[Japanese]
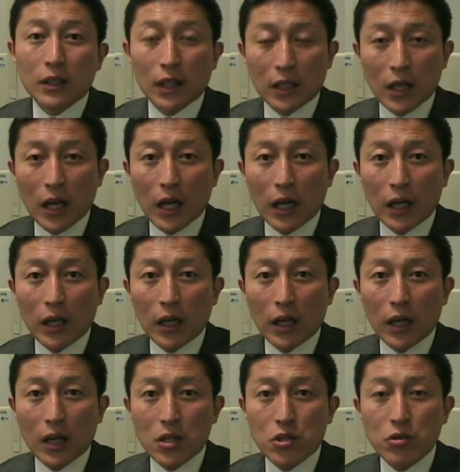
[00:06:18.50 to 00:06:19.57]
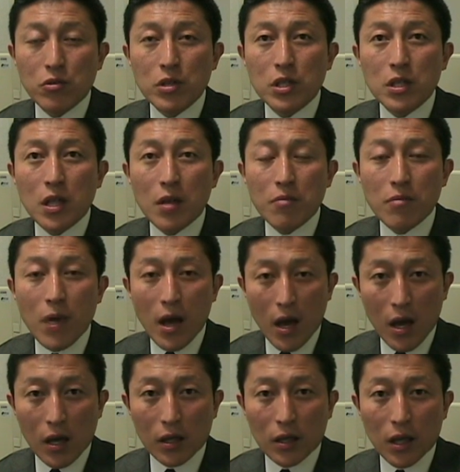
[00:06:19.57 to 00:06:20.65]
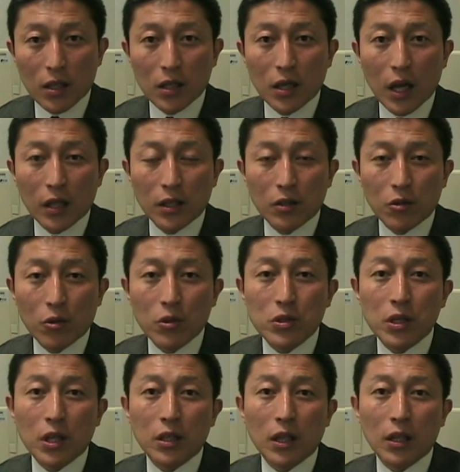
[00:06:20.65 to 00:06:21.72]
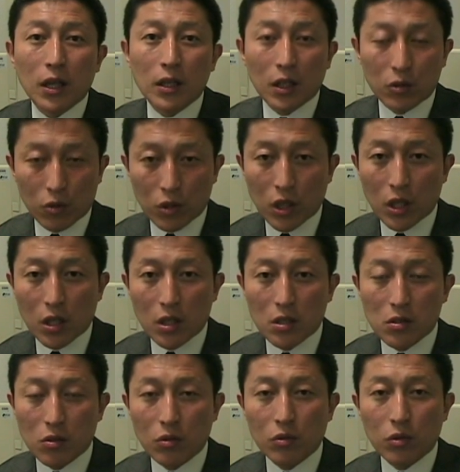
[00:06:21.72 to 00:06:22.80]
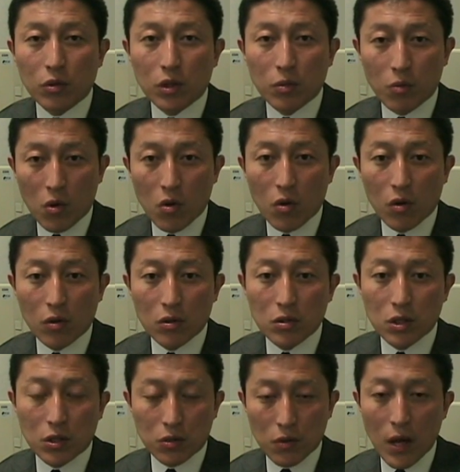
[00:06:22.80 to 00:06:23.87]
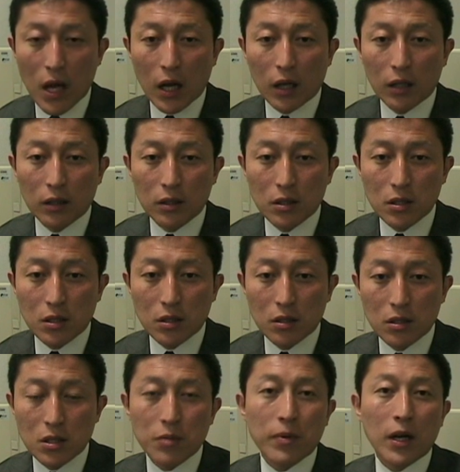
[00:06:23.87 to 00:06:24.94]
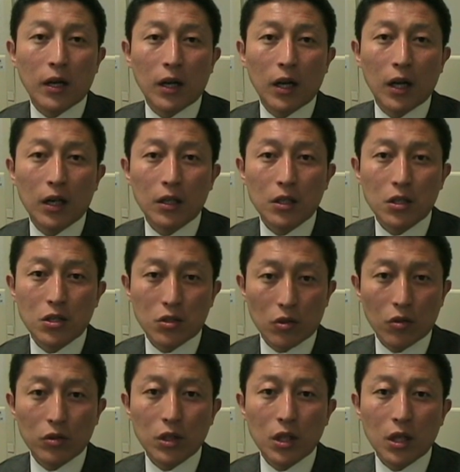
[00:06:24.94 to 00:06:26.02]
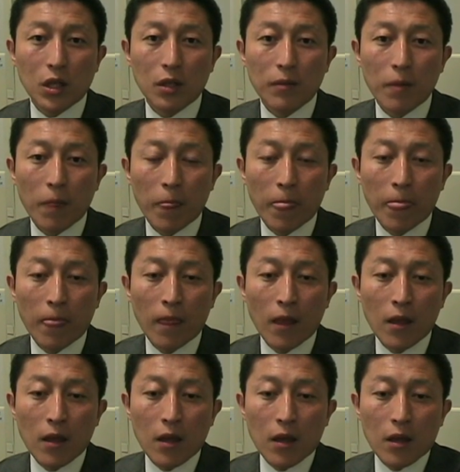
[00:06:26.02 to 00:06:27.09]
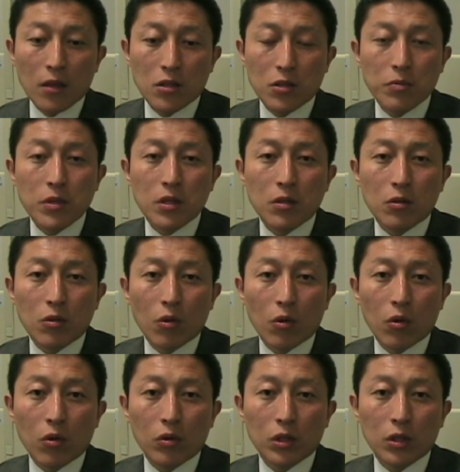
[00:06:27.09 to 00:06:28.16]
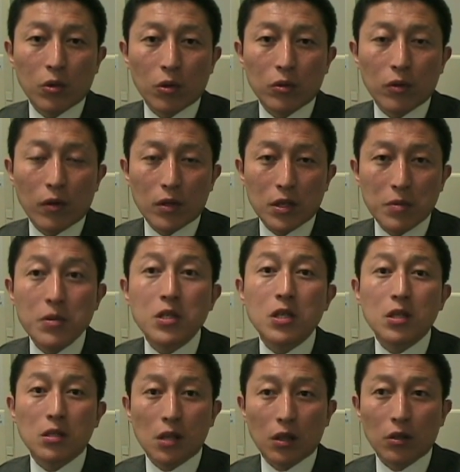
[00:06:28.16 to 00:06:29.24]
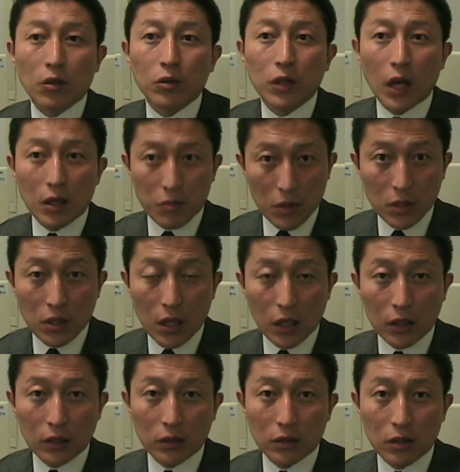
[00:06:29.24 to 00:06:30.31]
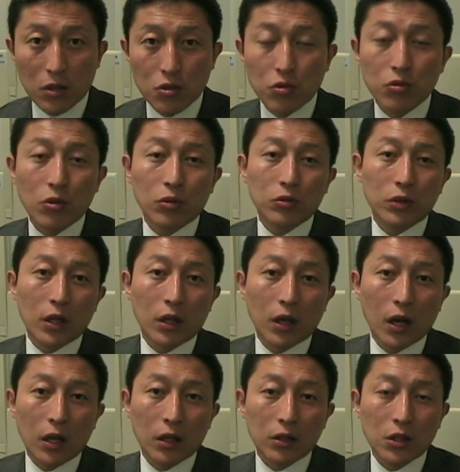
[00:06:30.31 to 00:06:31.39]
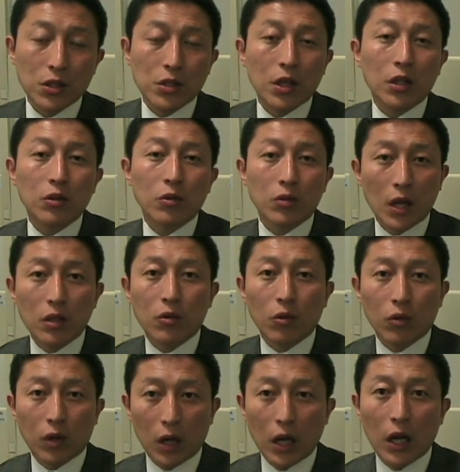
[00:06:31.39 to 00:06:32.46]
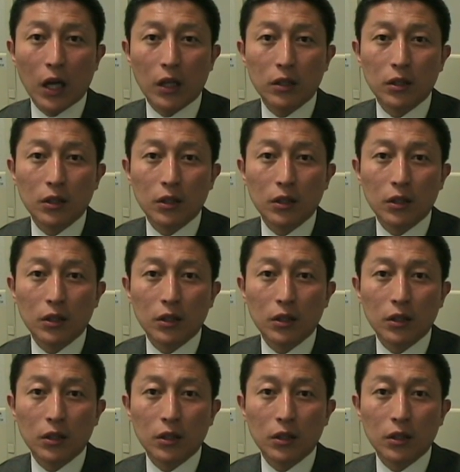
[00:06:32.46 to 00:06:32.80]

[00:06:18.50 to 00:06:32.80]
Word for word: ただ11年前県議会に通していただいた時その時も実は地盤が非常に自民党にとっては厳しい選挙区でありました16年間議席のないとこから